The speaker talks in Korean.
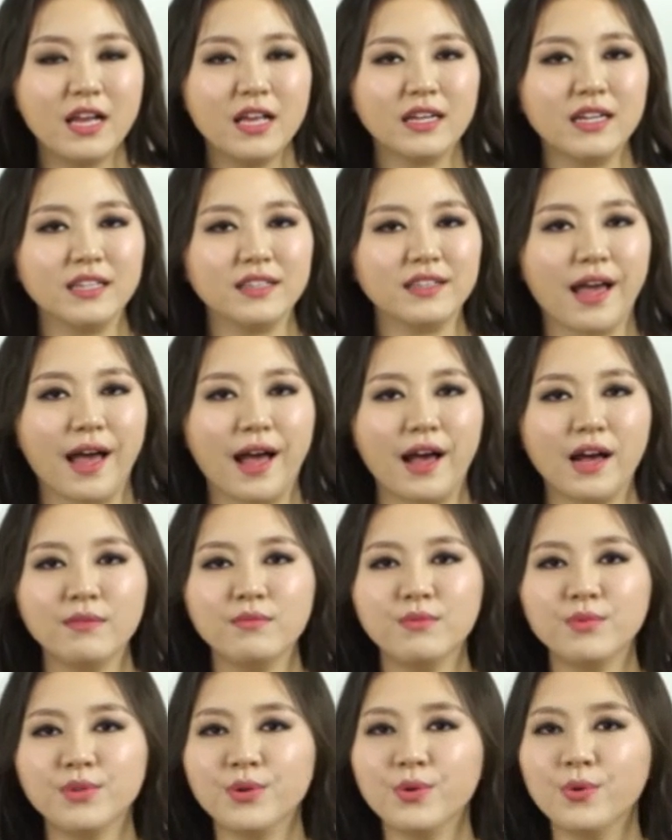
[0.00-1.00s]
그
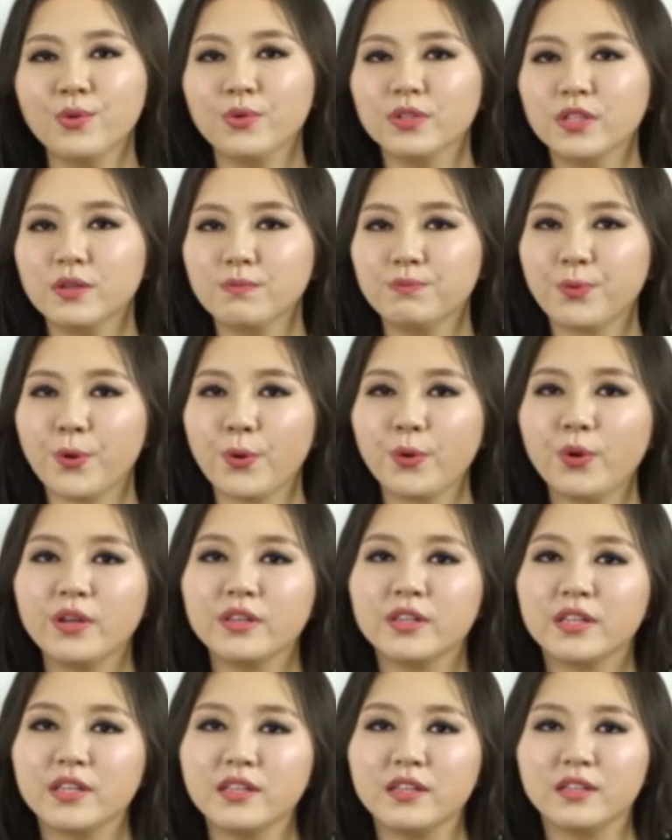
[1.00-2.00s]
다음으로 오는
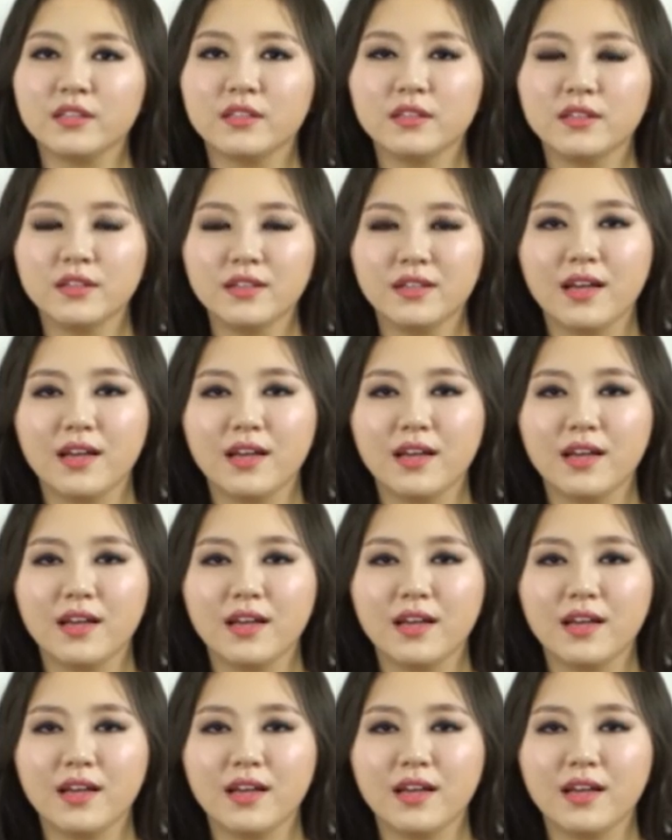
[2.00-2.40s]
표현은